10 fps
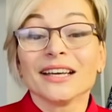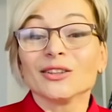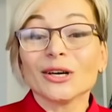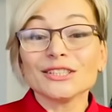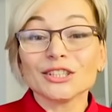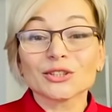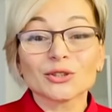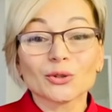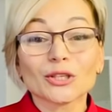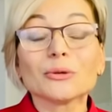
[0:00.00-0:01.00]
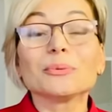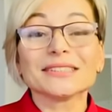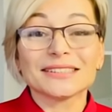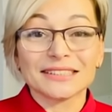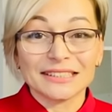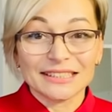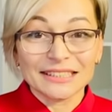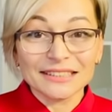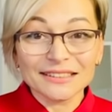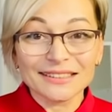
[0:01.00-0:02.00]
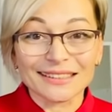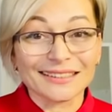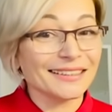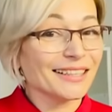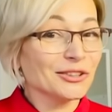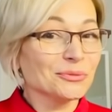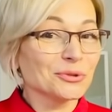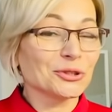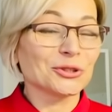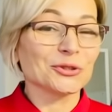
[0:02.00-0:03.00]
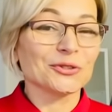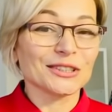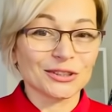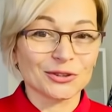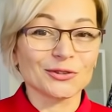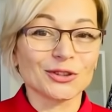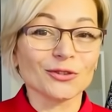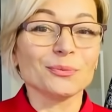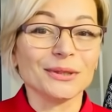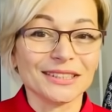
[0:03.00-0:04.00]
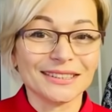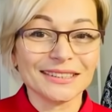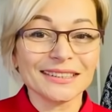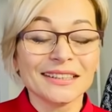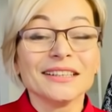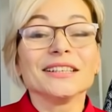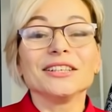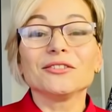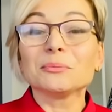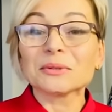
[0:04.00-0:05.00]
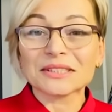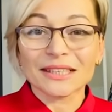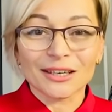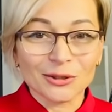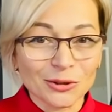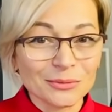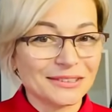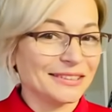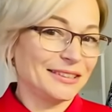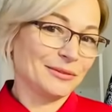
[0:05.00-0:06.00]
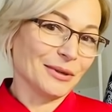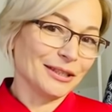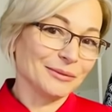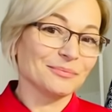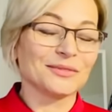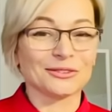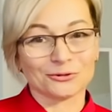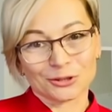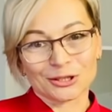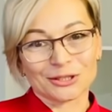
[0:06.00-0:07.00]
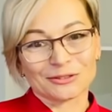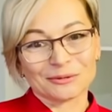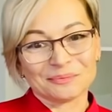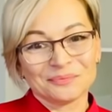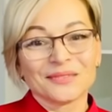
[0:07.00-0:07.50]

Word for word: Ну а те, кто только присоединился, я думаю, что у вас еще все впереди, и вы познакомитесь с моим творчеством.